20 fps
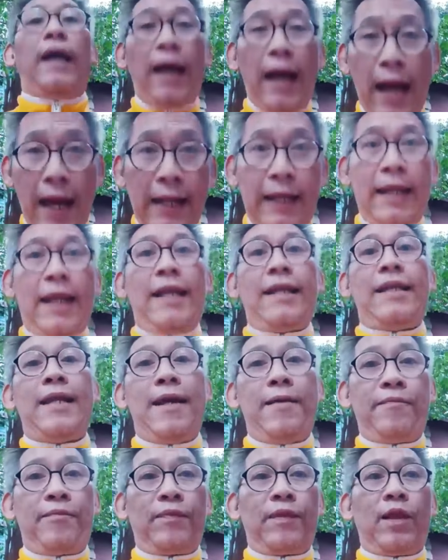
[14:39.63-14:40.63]
อันนั้น
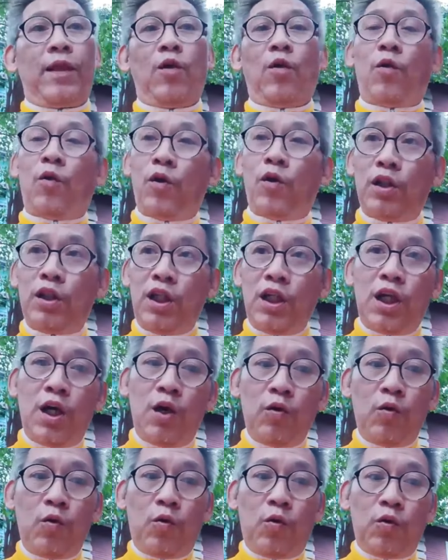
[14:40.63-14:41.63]
น่ะคนที่เขา
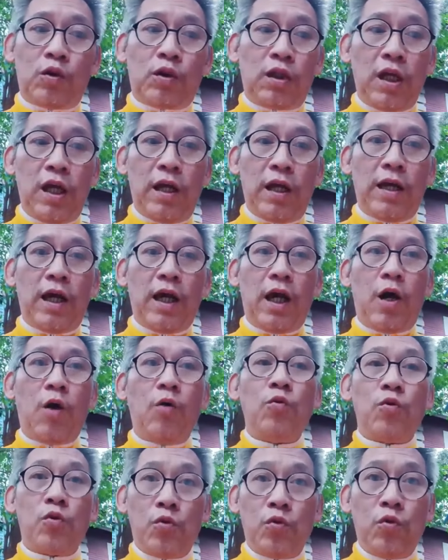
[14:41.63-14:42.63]
ขุดเนี่ยเขา
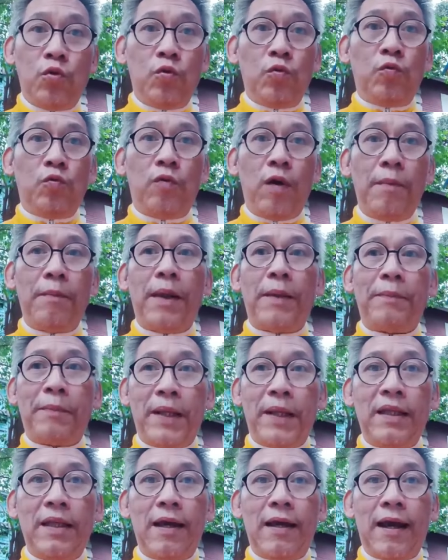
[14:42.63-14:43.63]
รู้ว่ามันเป็
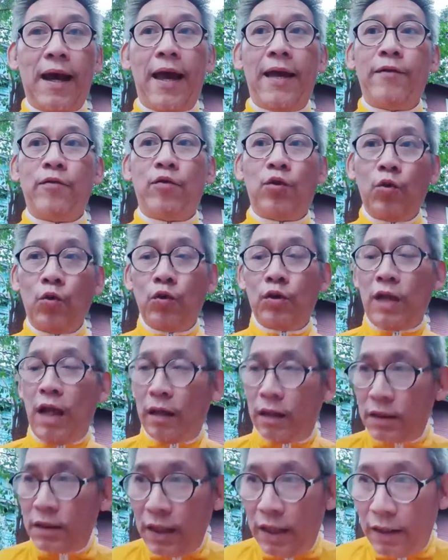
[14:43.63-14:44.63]
นยังไงดูจาก
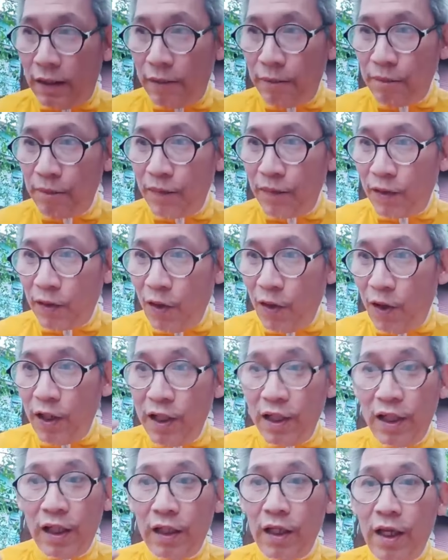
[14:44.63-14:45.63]
เศษก้อน
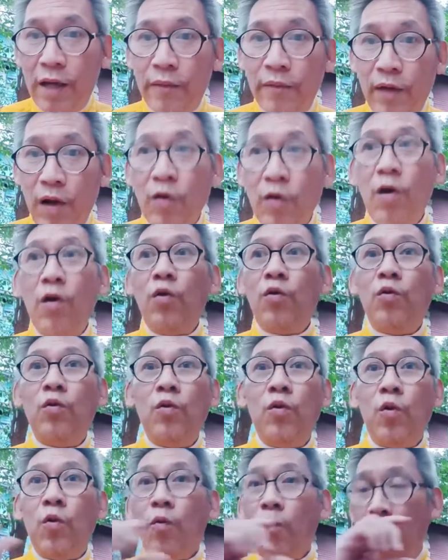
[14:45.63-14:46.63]
หินเนี่ยเขาก็รู้
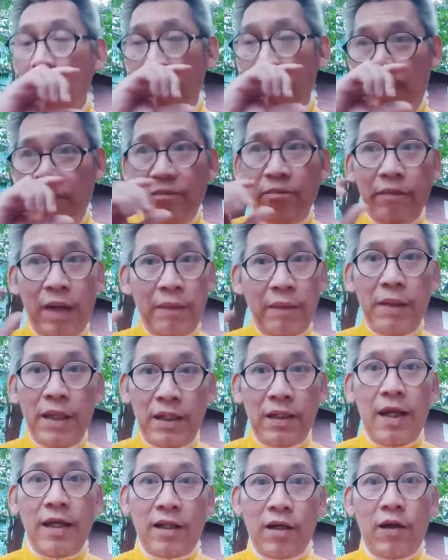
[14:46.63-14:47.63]
ว่ามันไม่
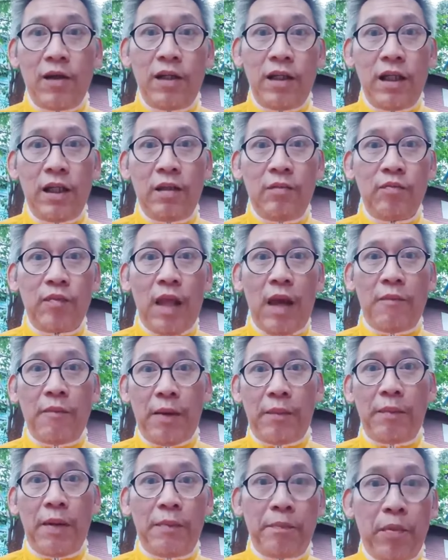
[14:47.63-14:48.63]
ใช่ก้อนหินแต่มั
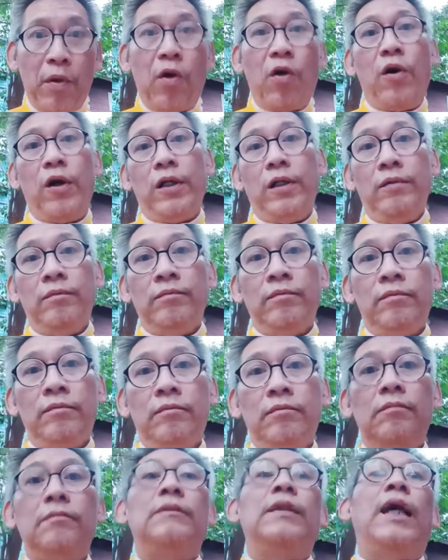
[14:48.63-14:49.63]
นเป็นพลอย
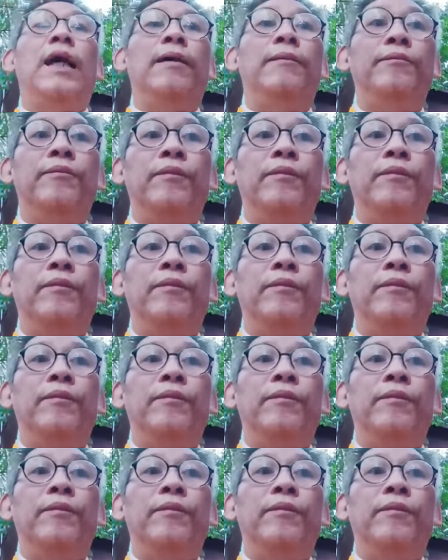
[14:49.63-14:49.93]
เนี่ย